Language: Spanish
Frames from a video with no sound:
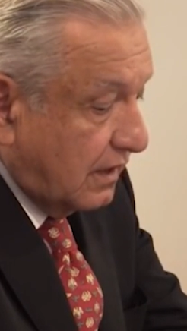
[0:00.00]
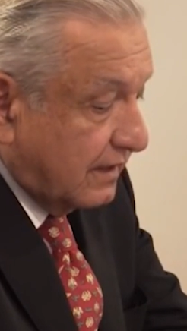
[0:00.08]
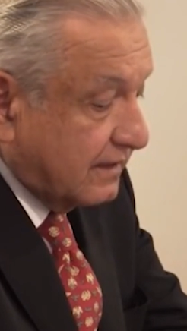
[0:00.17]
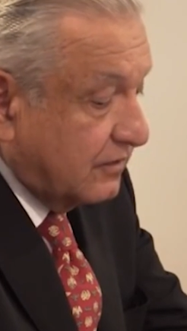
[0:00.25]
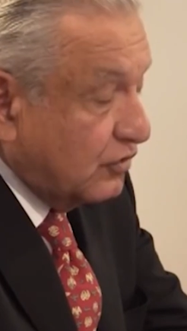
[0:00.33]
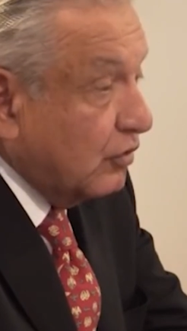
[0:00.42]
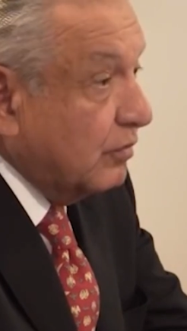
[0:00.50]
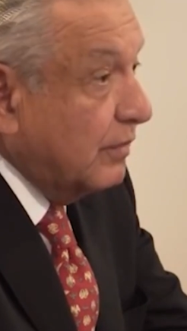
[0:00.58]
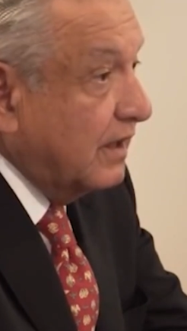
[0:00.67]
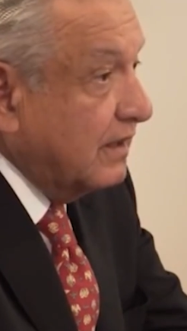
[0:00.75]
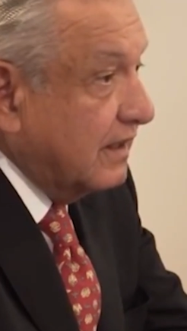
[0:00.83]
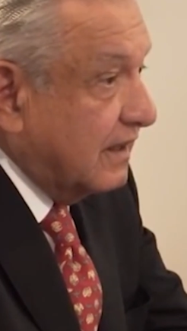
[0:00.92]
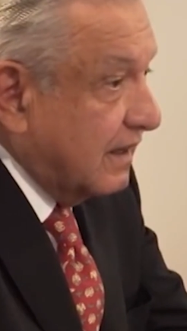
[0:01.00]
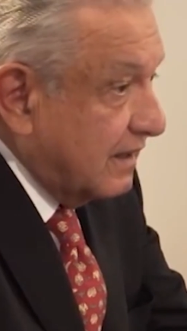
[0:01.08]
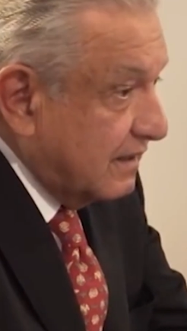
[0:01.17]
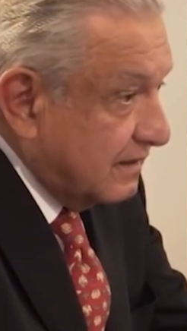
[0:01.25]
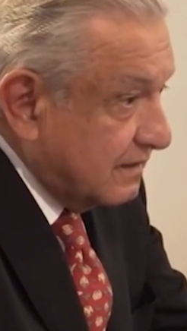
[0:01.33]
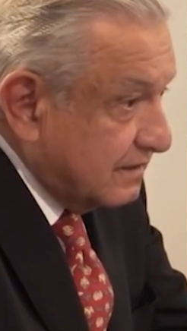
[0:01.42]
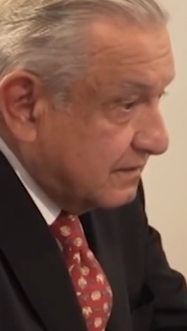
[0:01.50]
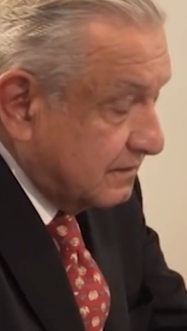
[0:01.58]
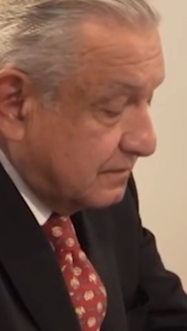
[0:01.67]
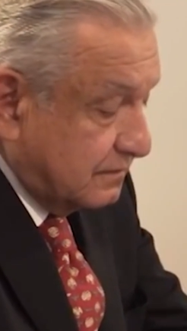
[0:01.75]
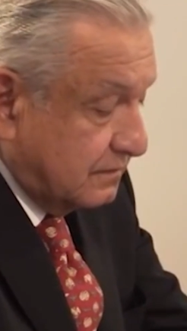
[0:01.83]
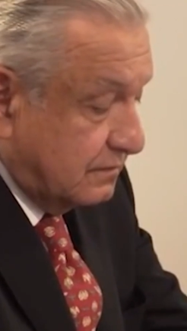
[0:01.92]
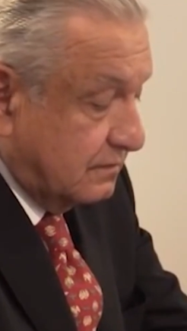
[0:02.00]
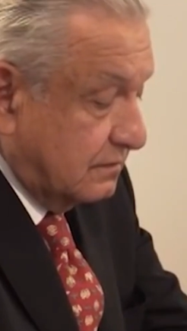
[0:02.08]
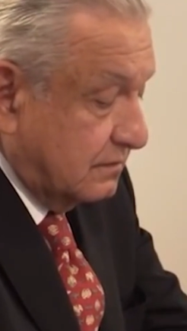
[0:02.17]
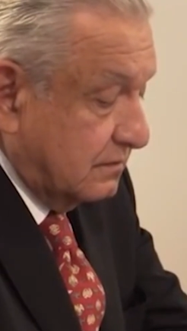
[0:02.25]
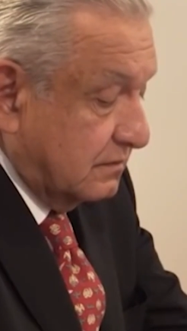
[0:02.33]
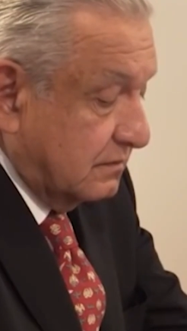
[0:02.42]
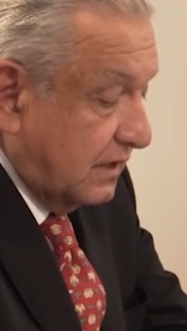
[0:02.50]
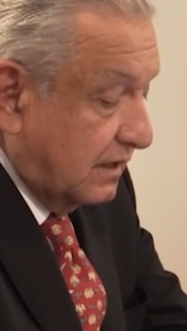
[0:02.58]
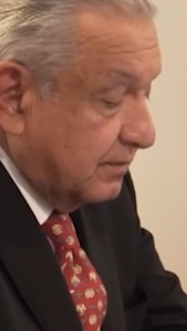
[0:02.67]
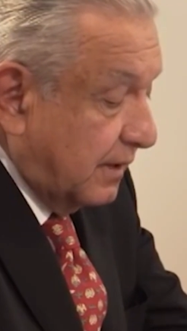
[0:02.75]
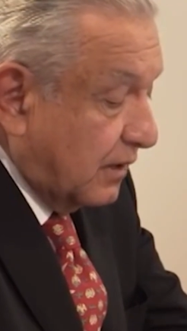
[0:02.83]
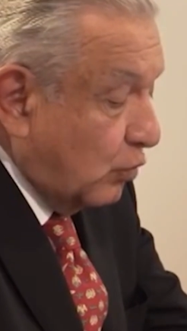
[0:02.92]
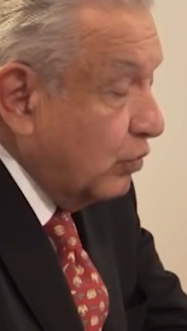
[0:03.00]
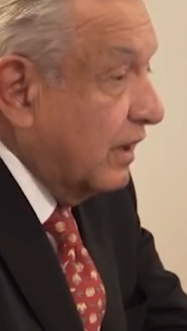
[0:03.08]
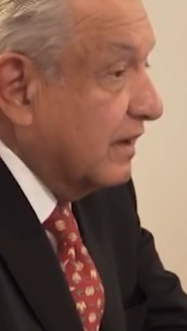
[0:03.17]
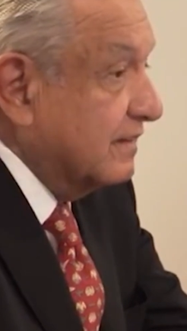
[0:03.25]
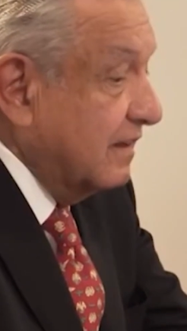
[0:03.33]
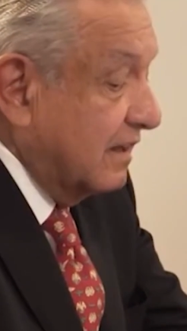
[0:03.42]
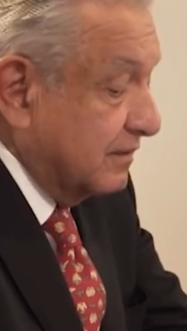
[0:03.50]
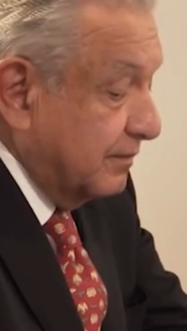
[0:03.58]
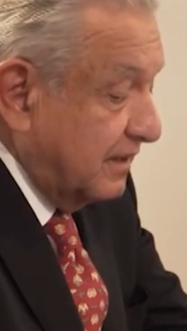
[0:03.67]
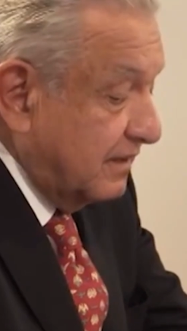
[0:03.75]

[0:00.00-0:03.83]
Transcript: La atención médica, las vacunas y las